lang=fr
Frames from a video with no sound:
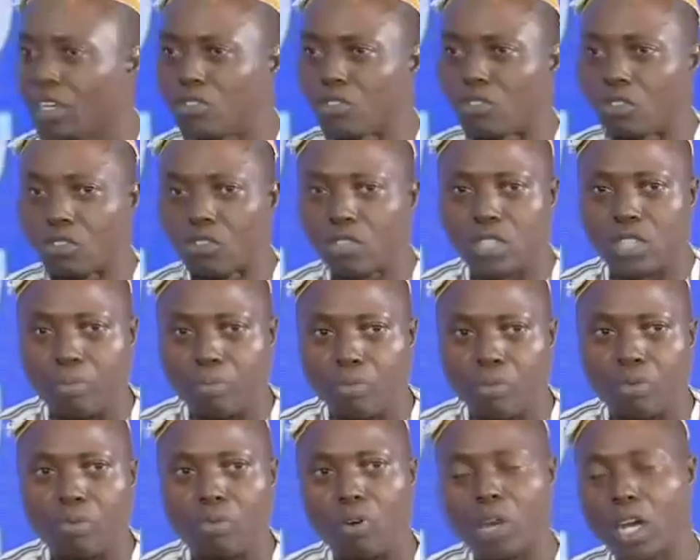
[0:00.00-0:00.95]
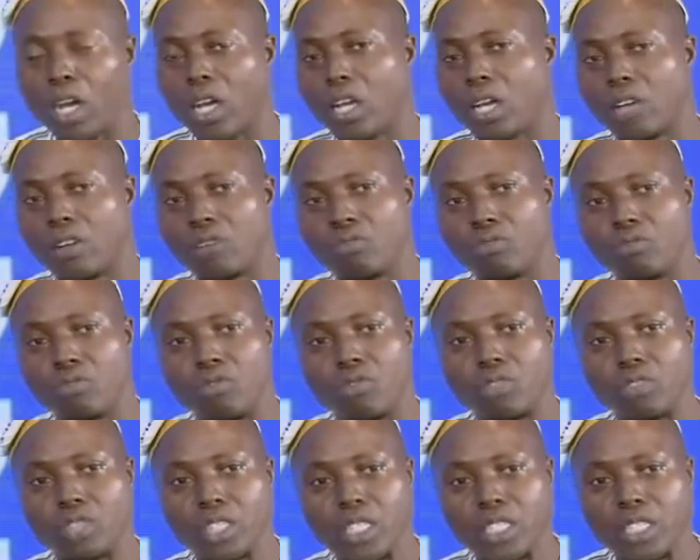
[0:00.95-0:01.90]
Donc c'est pourquoi nous,
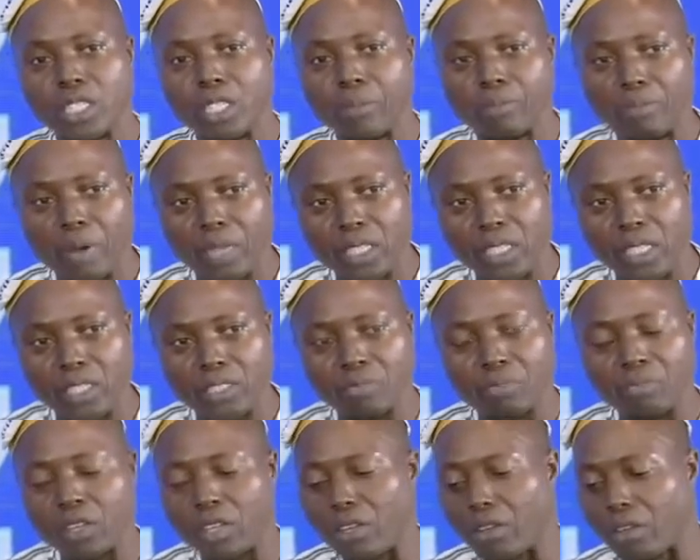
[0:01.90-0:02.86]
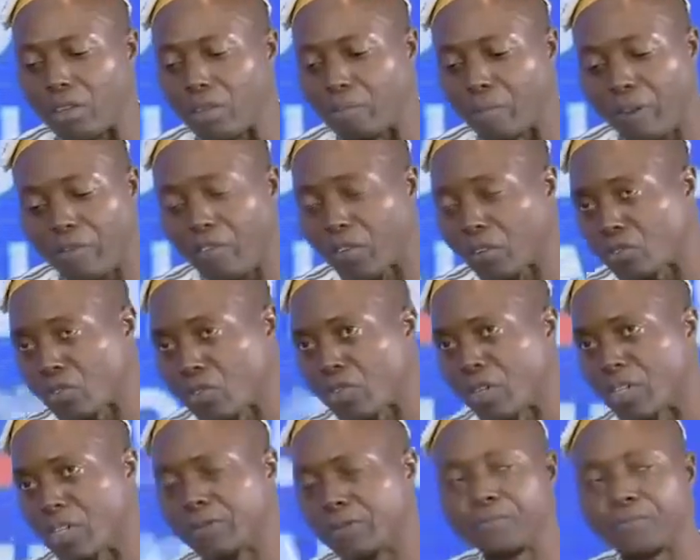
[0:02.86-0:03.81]
on s'inscrit
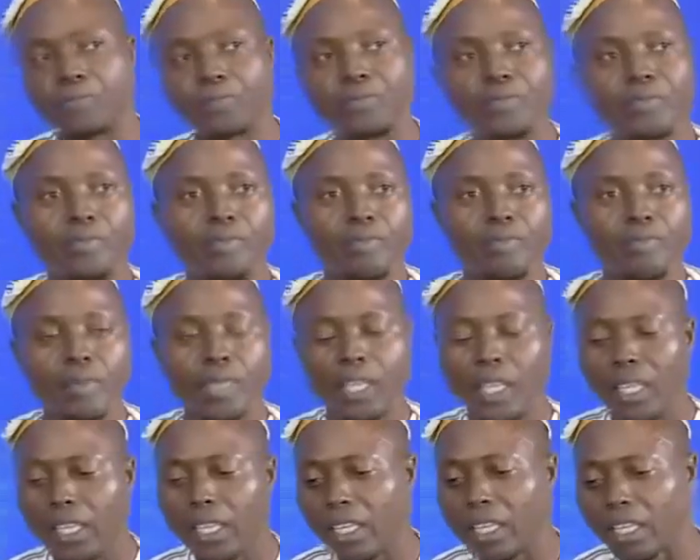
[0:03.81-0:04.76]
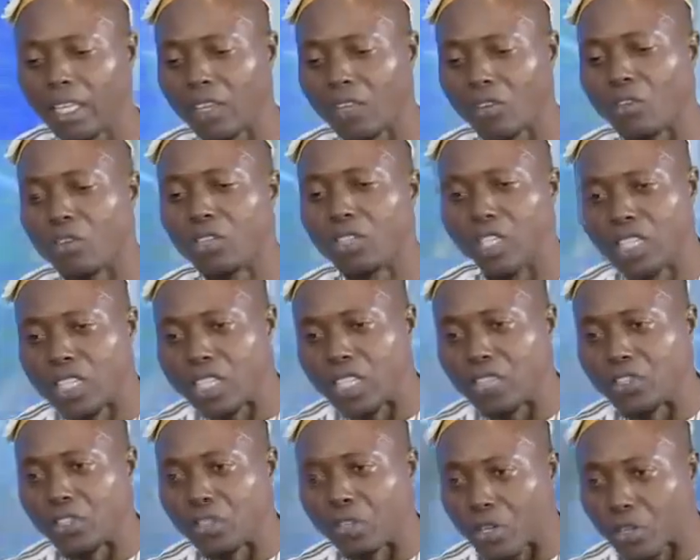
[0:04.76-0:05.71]
parfaitement euh, et on
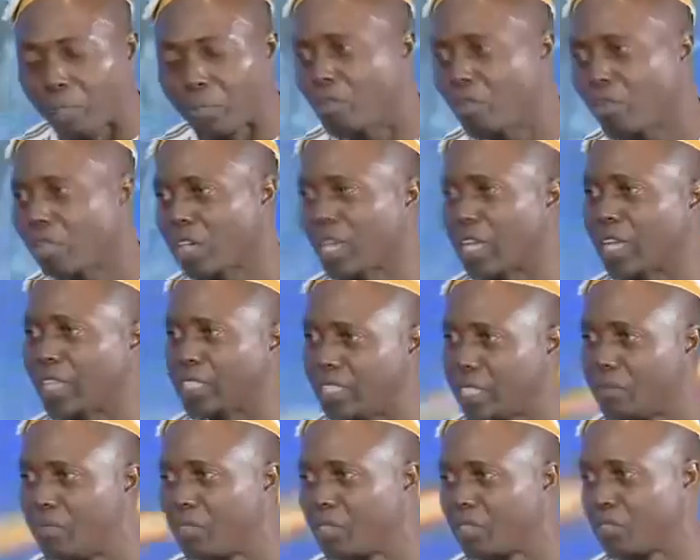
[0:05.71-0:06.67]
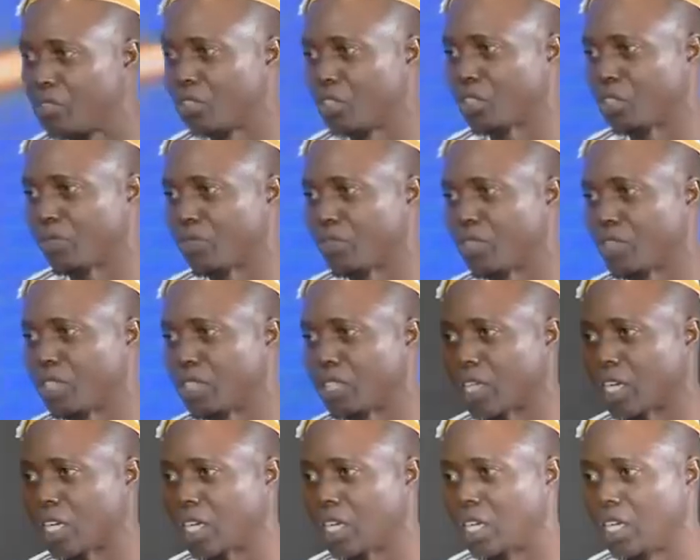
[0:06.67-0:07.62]
essaie de répondre à la demande du chef de l'État.